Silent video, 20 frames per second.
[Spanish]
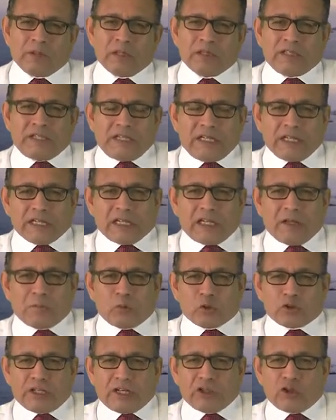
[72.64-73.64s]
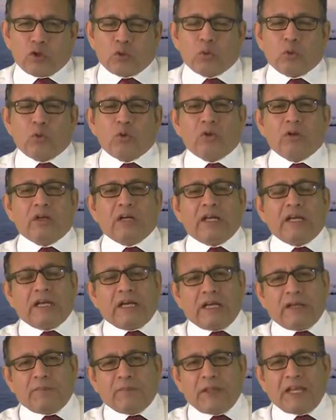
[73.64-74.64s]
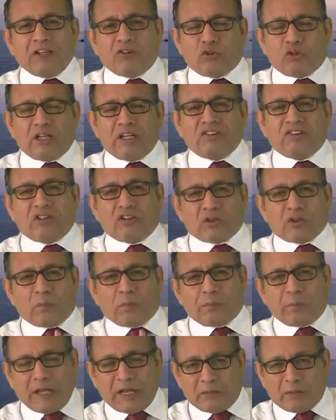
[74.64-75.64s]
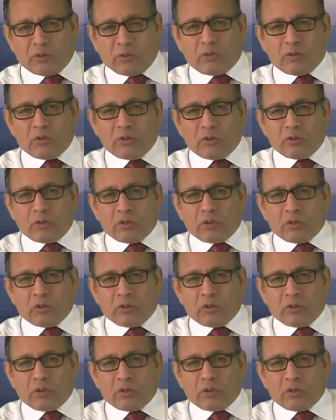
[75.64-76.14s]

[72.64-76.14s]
Tienes que demostrar que hubo un eh, hecho ilícito previo